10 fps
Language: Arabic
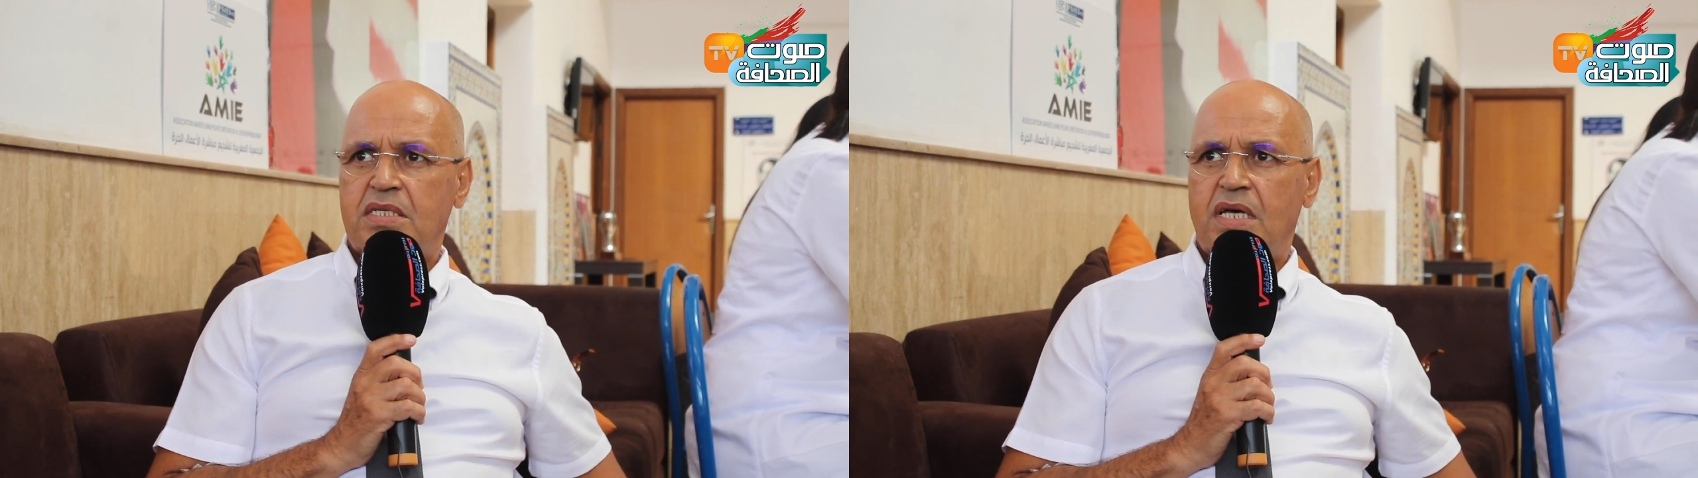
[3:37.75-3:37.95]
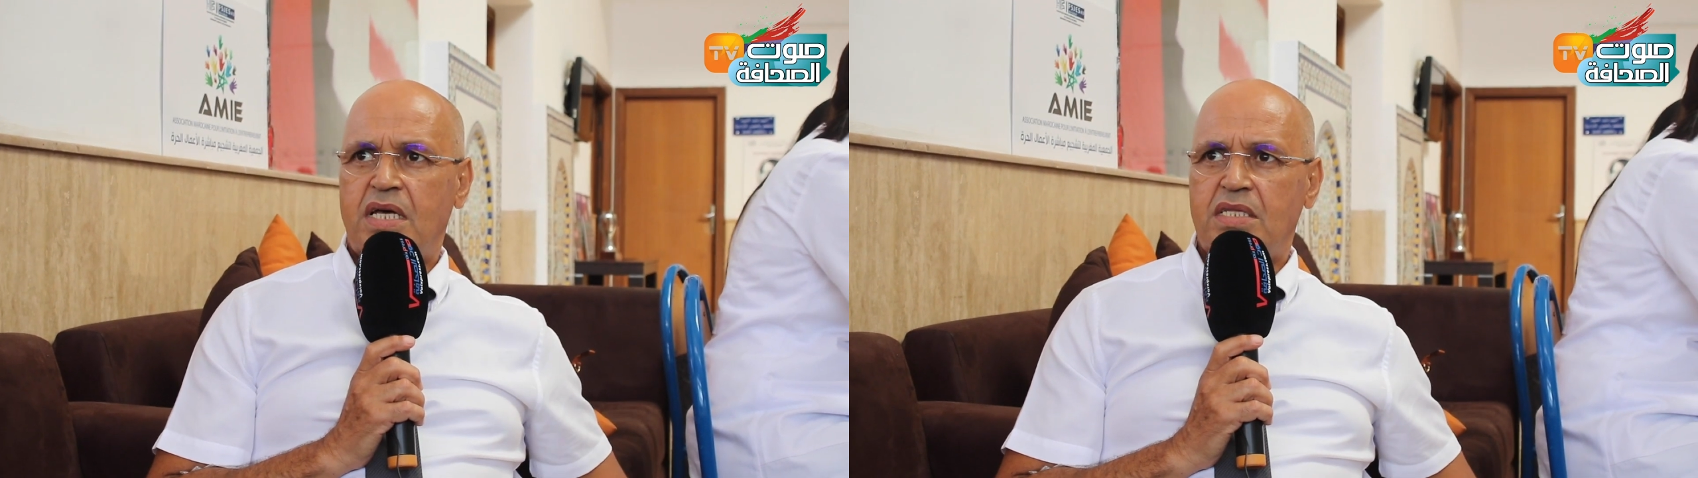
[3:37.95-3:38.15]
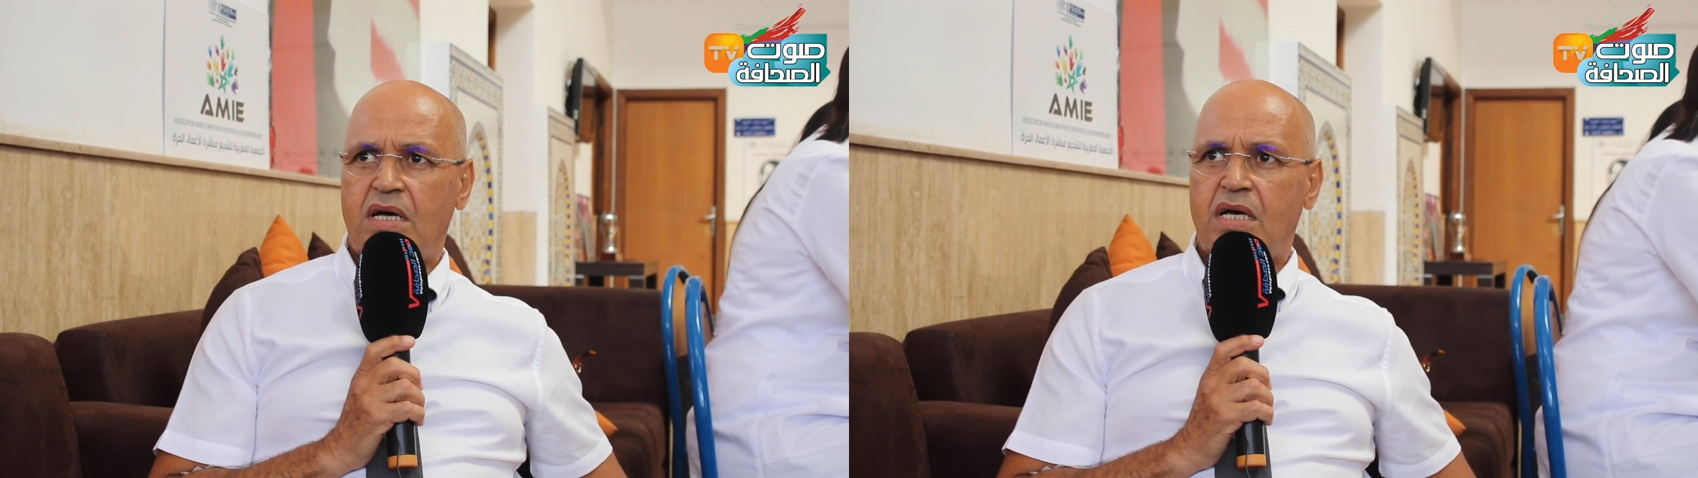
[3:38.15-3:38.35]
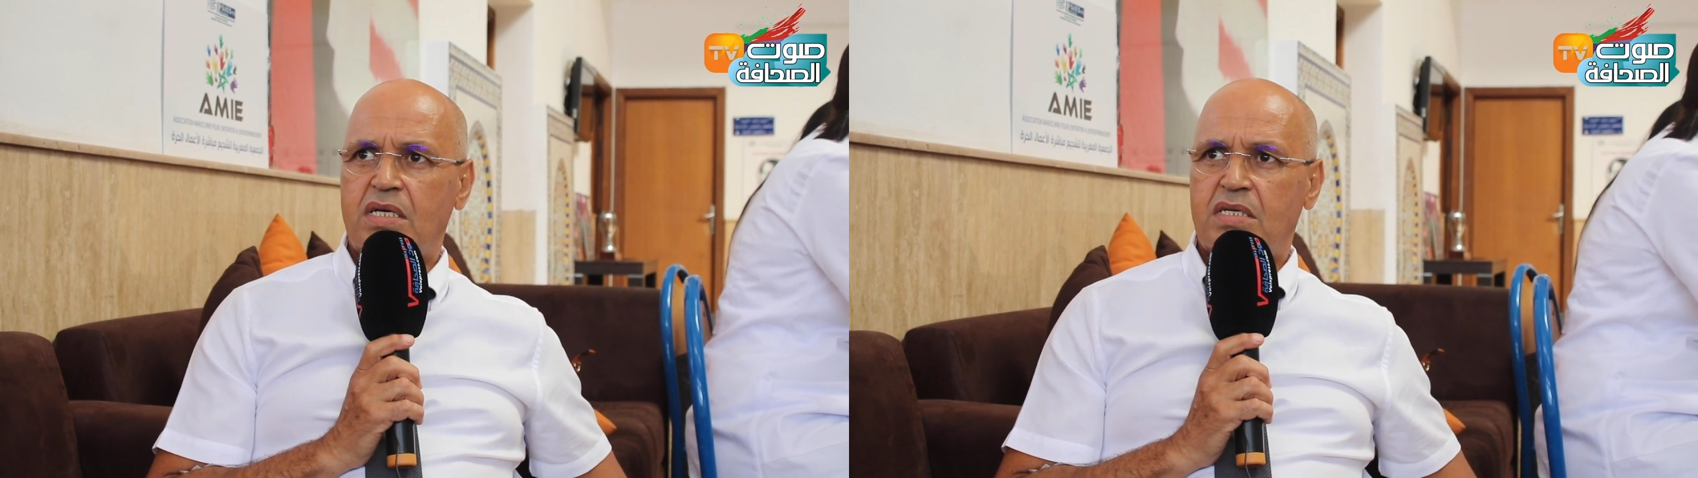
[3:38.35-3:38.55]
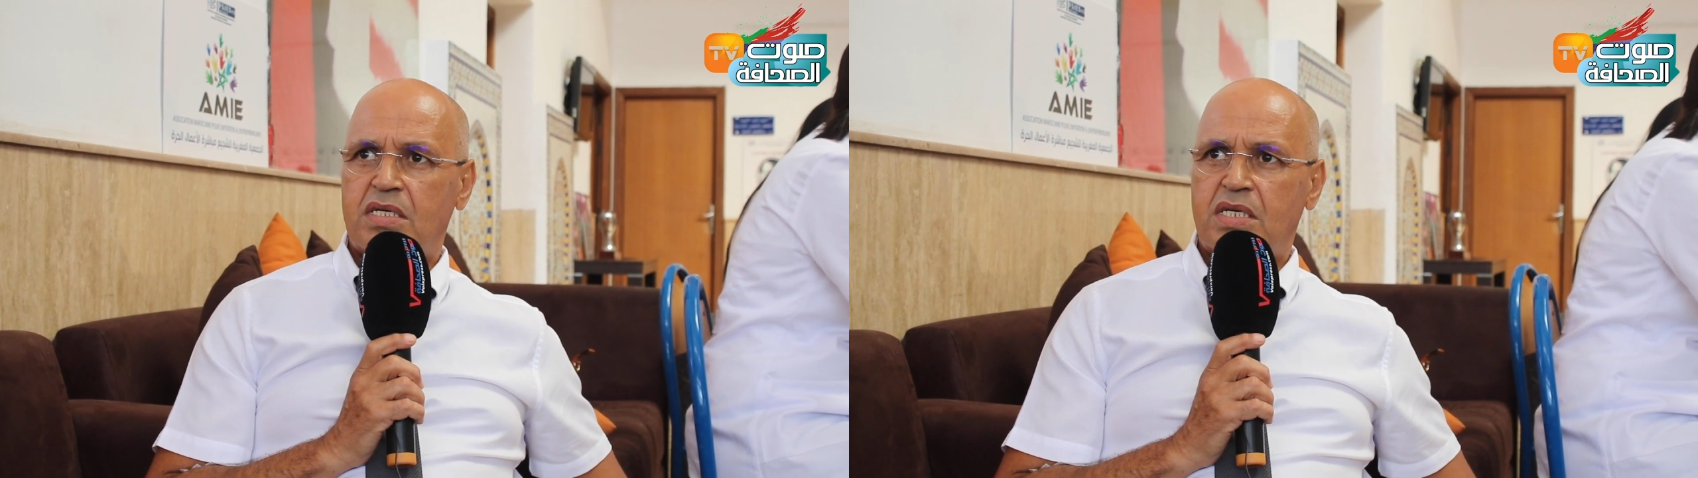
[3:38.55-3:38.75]
هذا
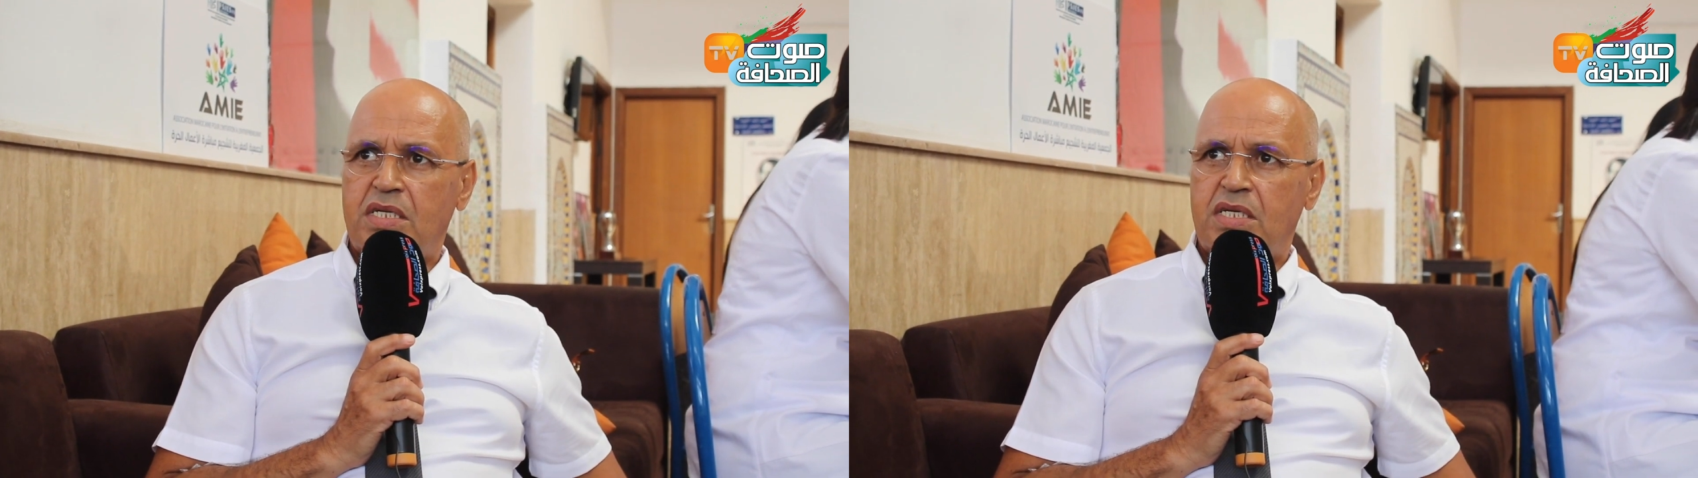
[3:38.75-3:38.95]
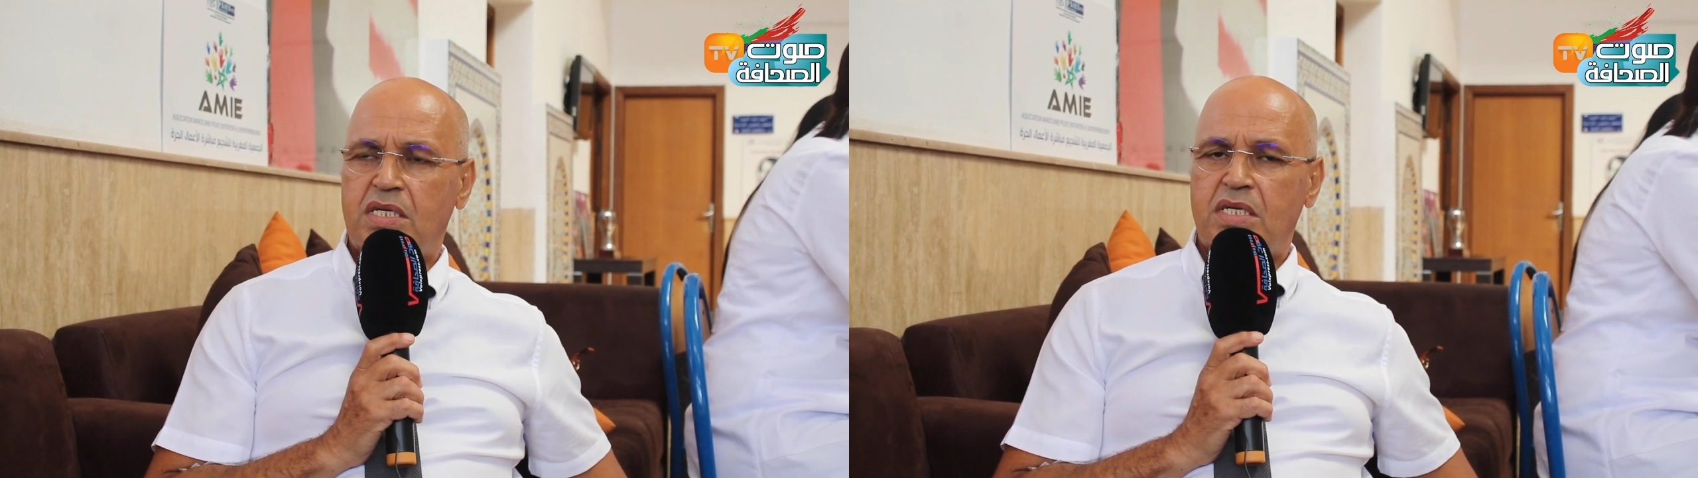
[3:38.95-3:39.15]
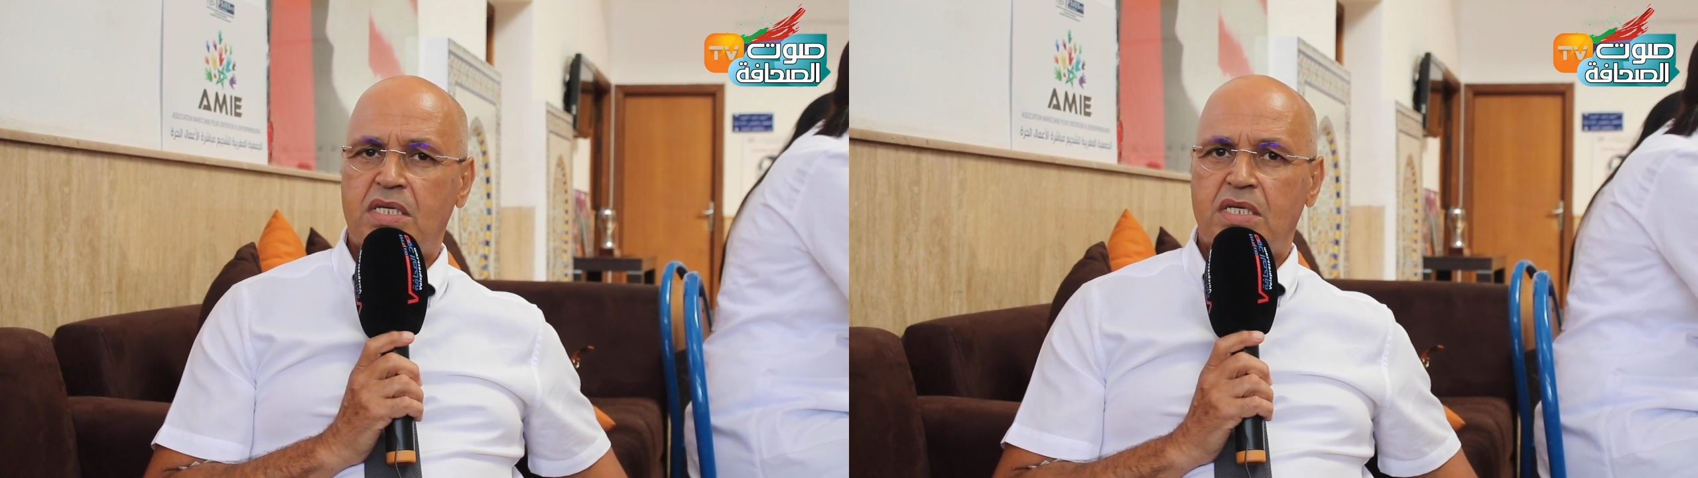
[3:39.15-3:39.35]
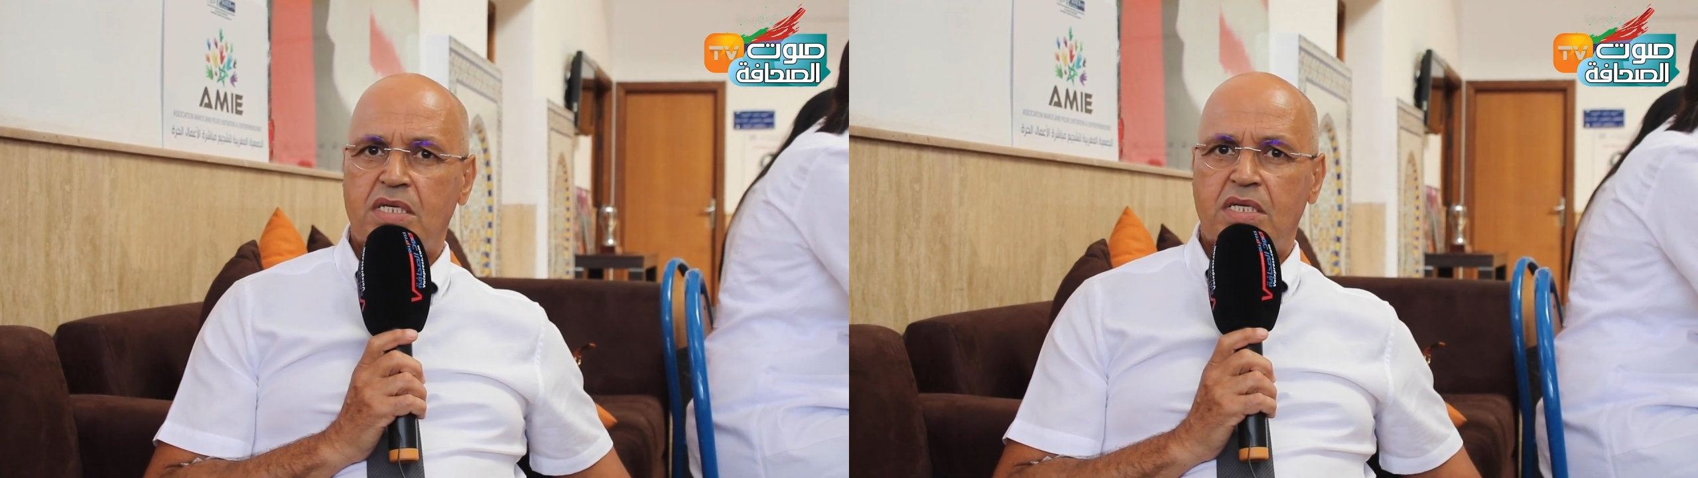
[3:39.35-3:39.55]
آه، يعني